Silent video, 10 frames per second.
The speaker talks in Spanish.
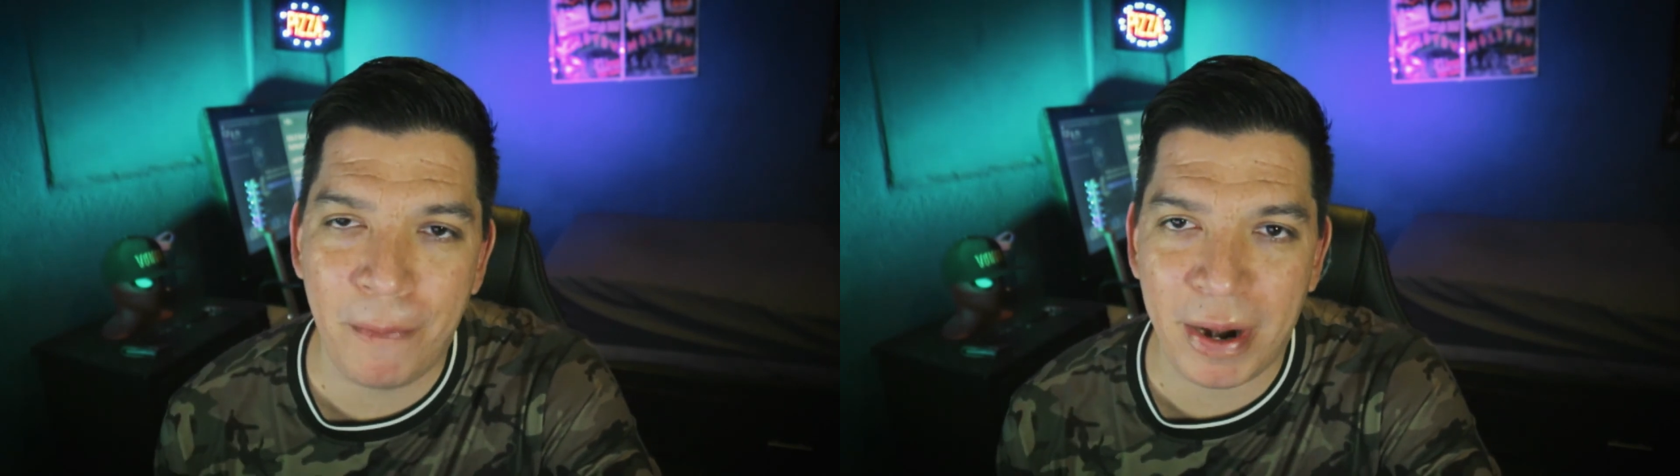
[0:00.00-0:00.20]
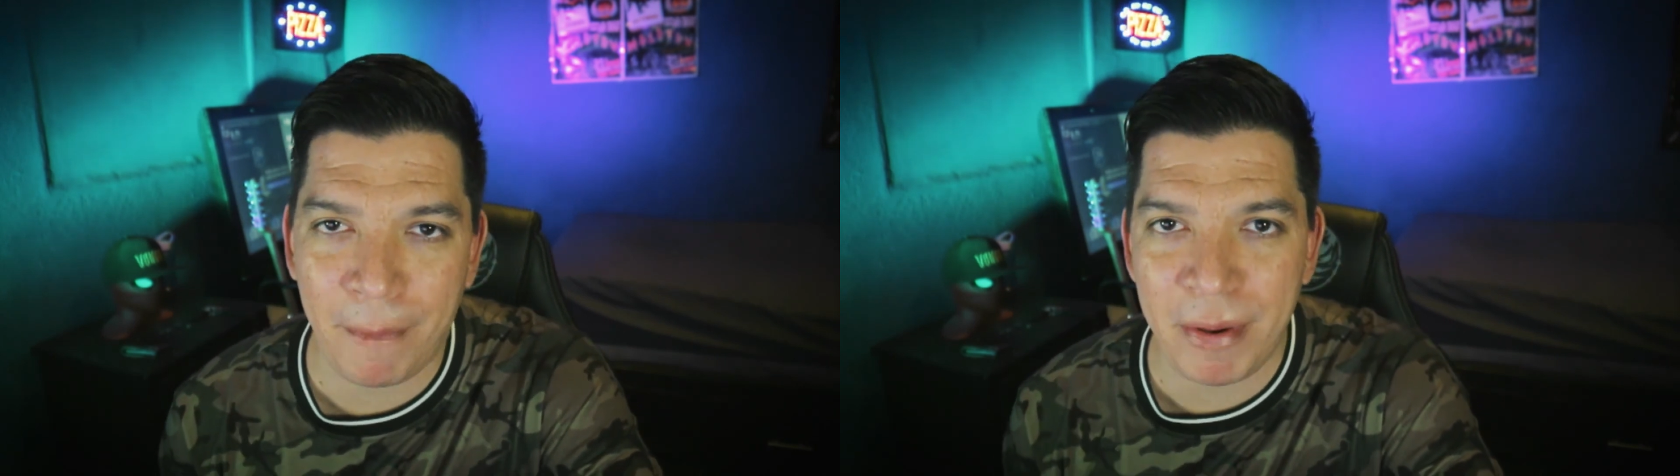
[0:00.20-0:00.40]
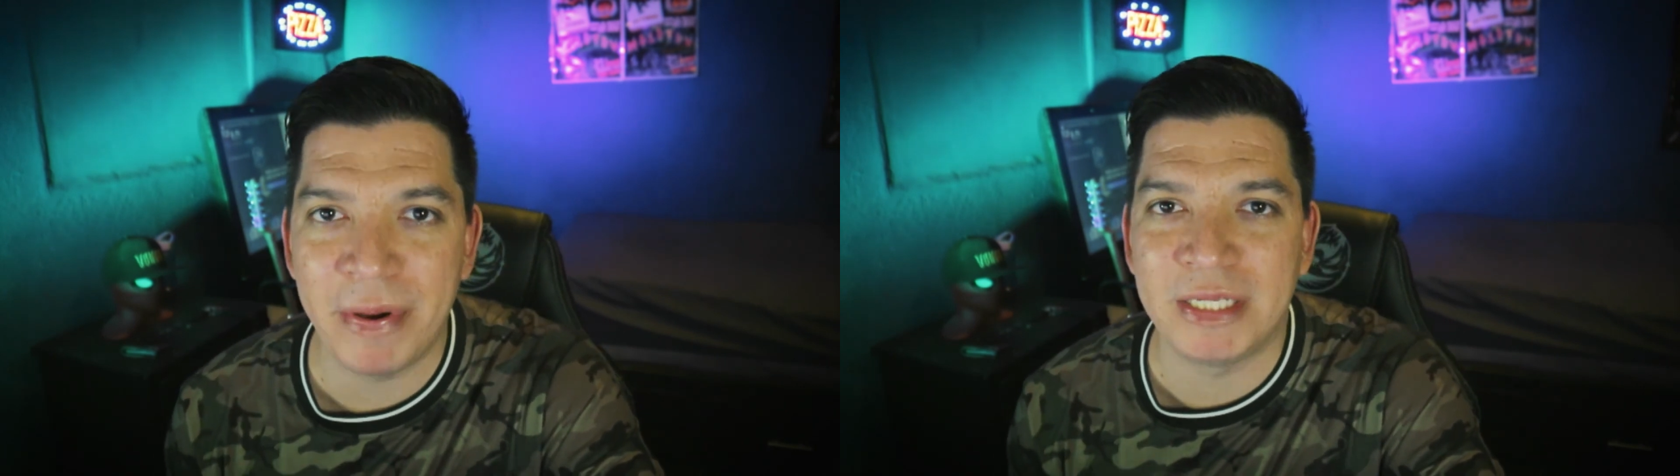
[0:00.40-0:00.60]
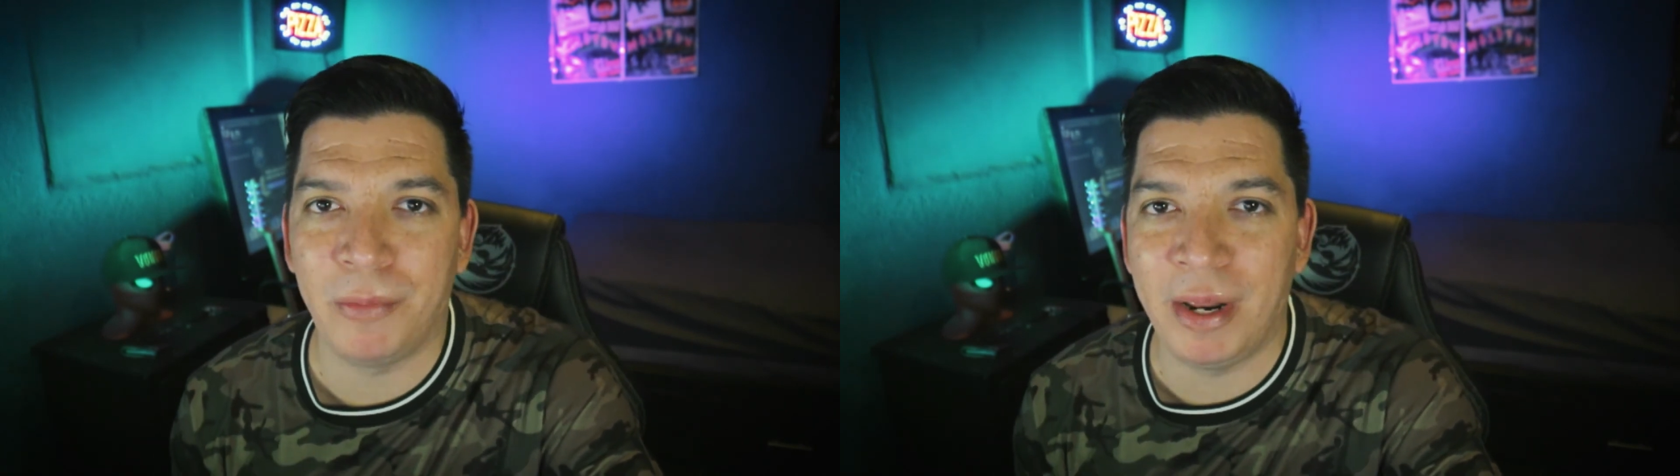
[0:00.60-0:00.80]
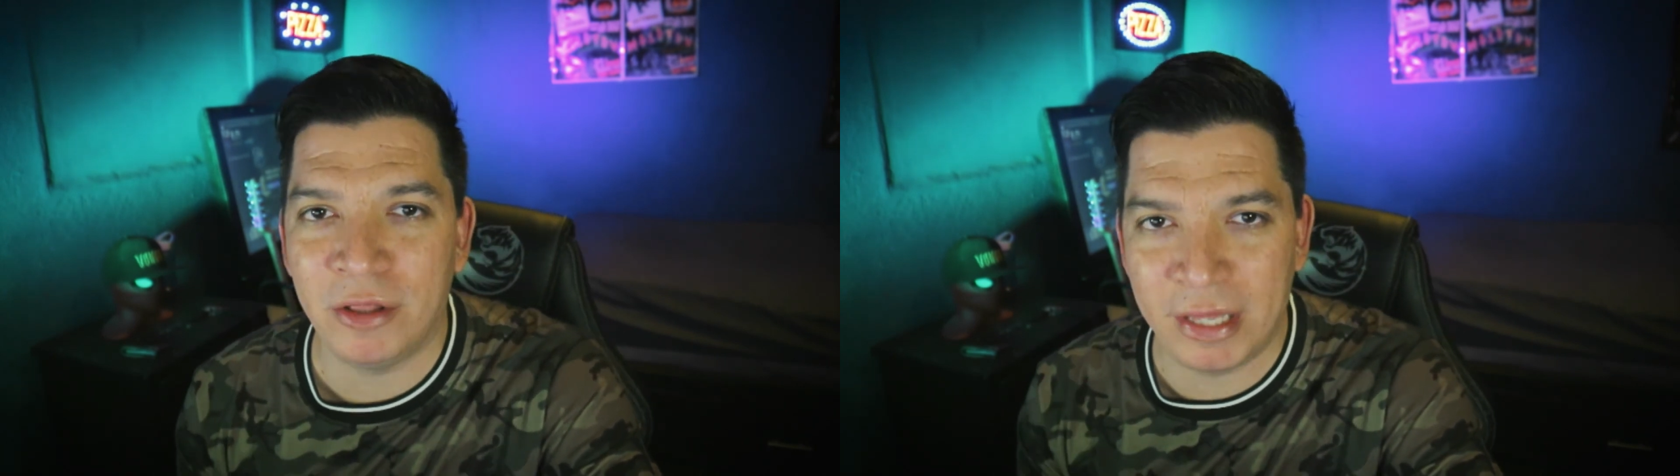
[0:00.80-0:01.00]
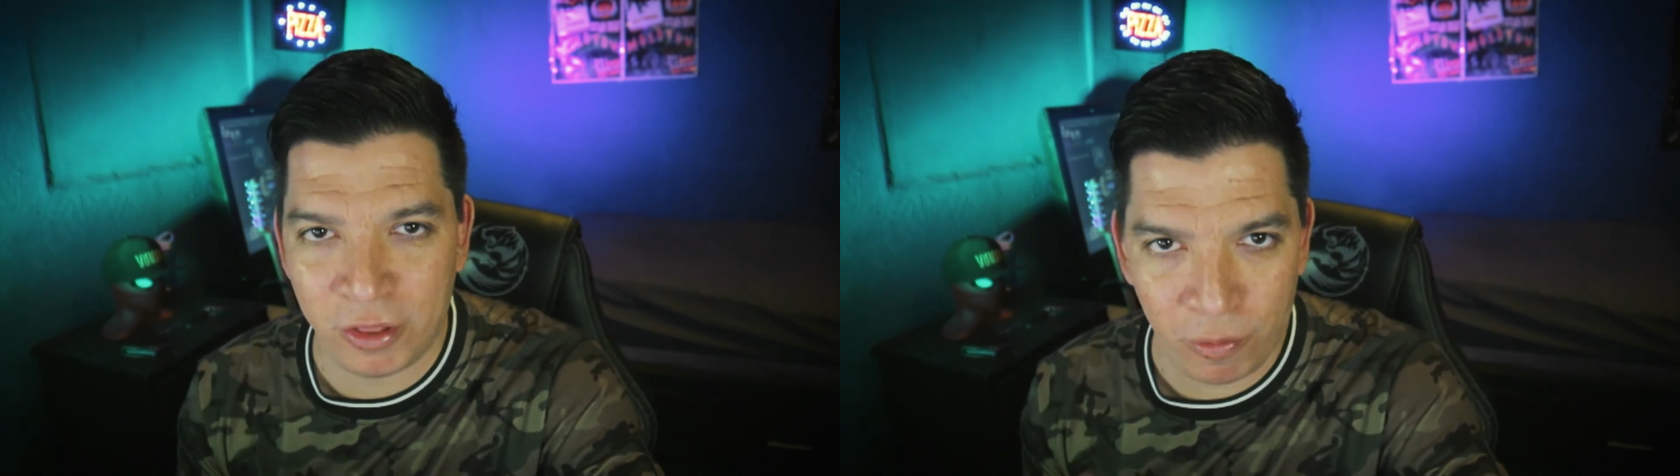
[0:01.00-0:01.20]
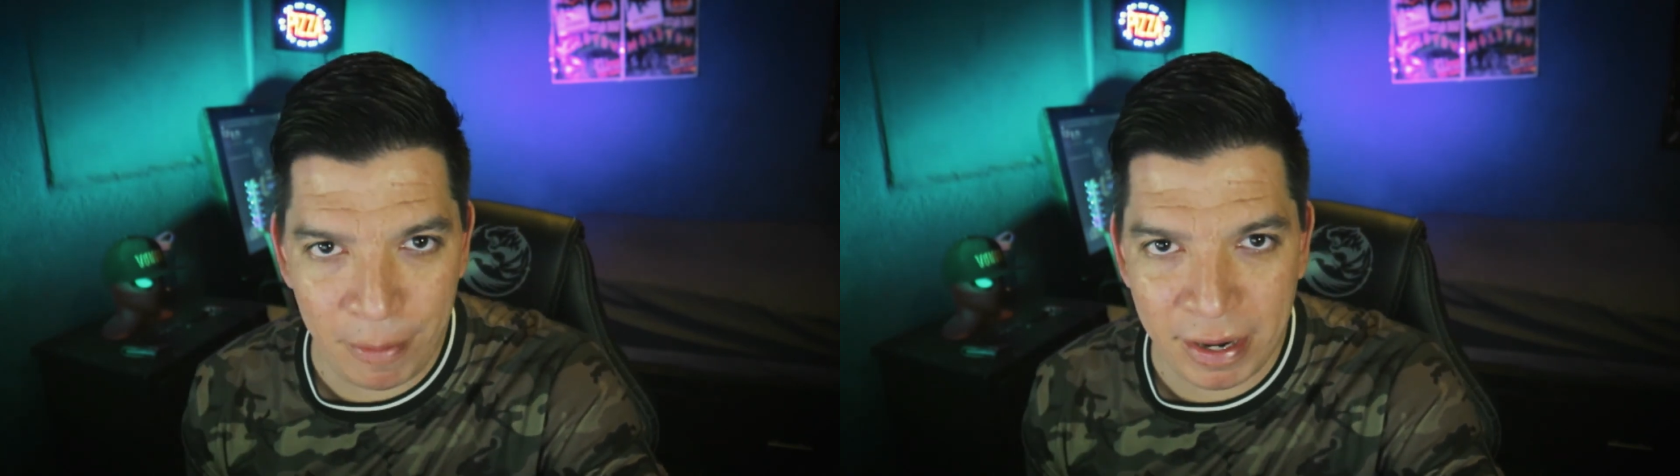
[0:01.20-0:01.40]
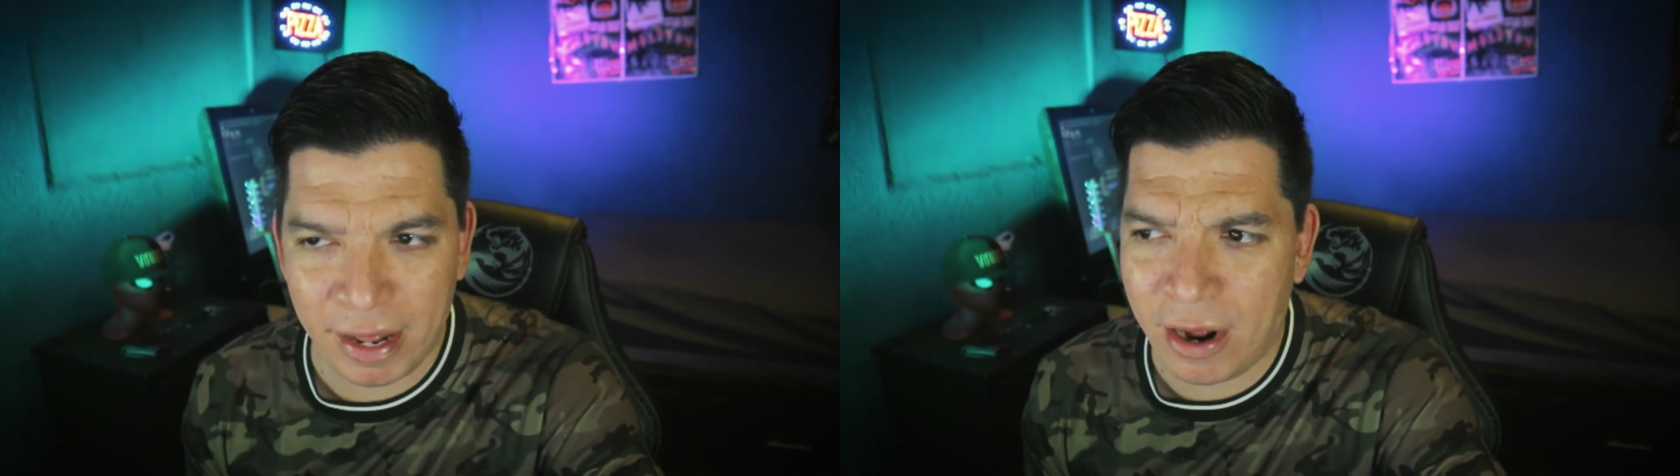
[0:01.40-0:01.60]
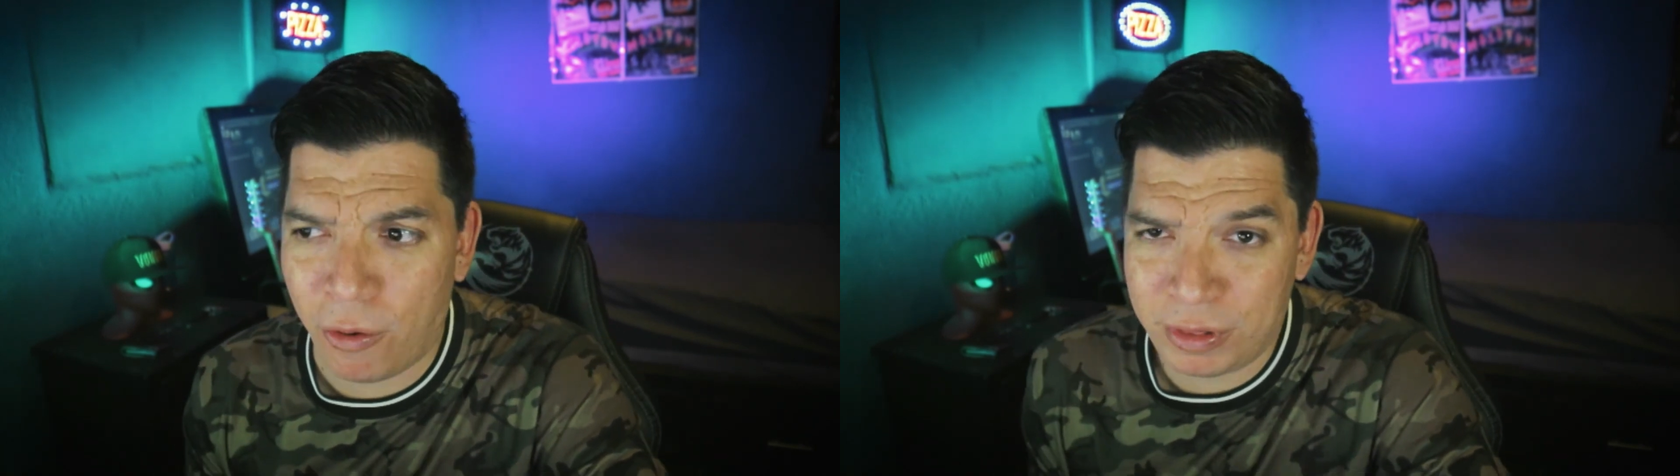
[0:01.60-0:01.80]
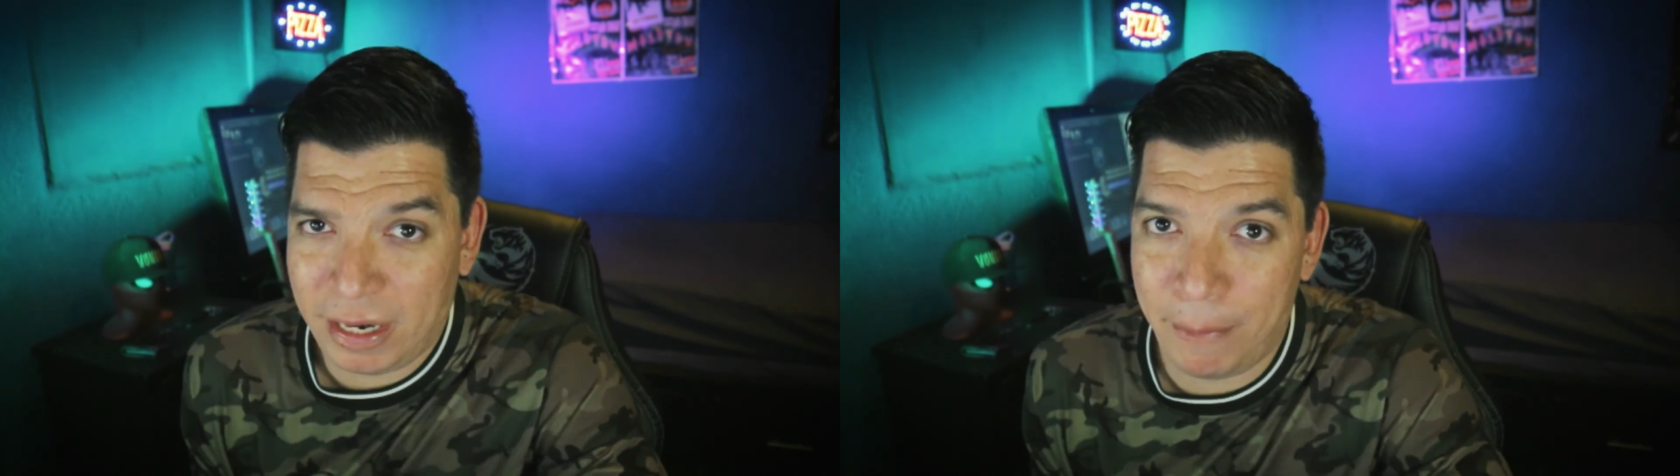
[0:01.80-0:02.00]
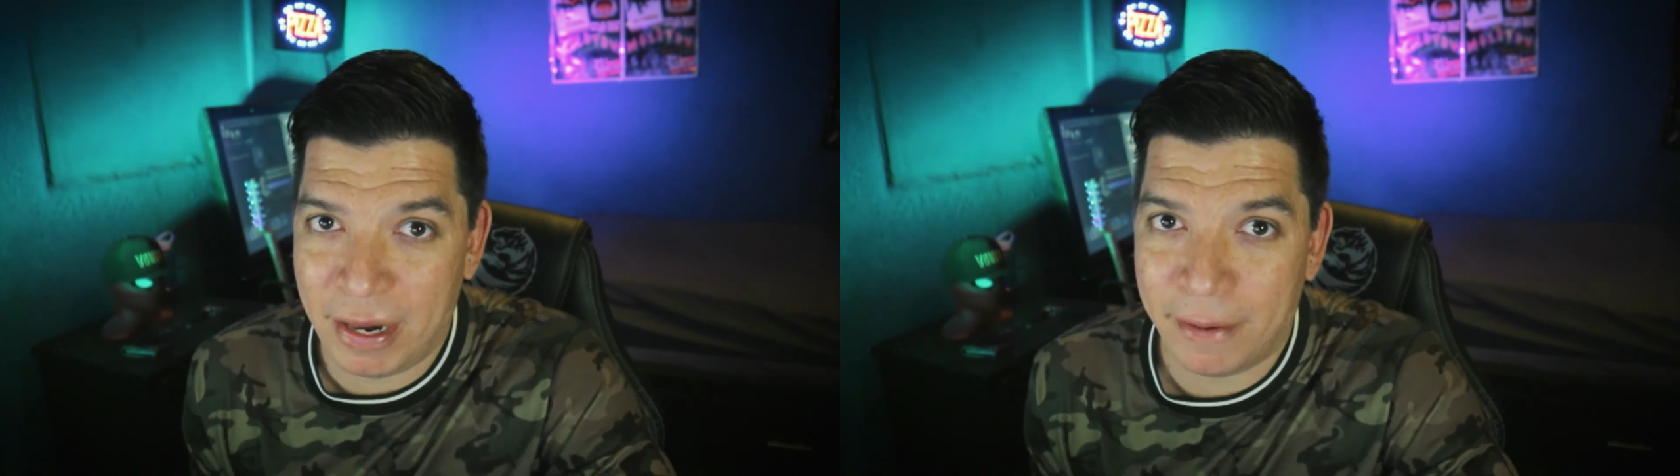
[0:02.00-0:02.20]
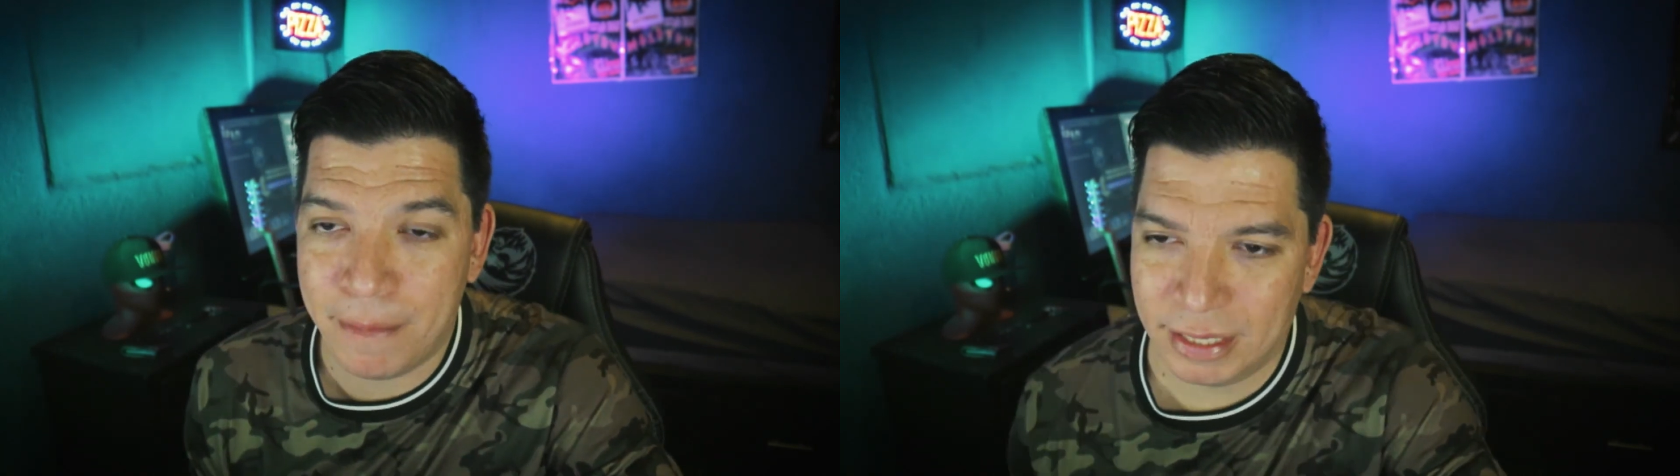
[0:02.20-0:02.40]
para mí me va a servir de doble manera o triple.